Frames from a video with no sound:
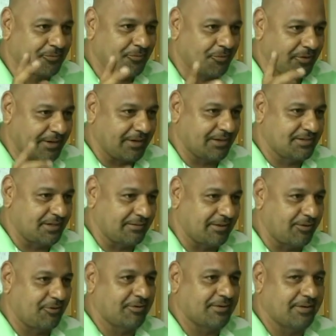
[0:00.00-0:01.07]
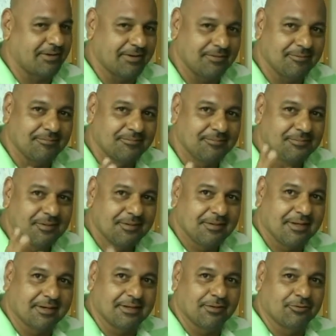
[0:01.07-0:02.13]
colegas chateros que
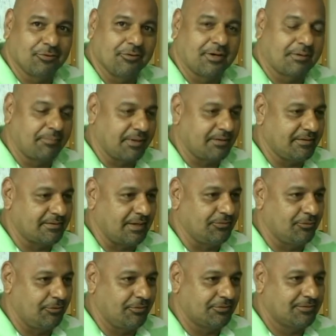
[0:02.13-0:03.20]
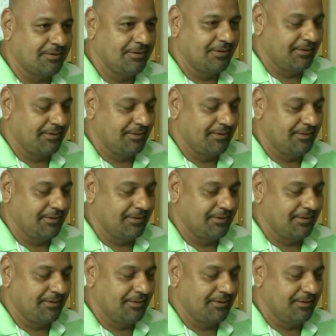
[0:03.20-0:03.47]
aquí estoy representándolos,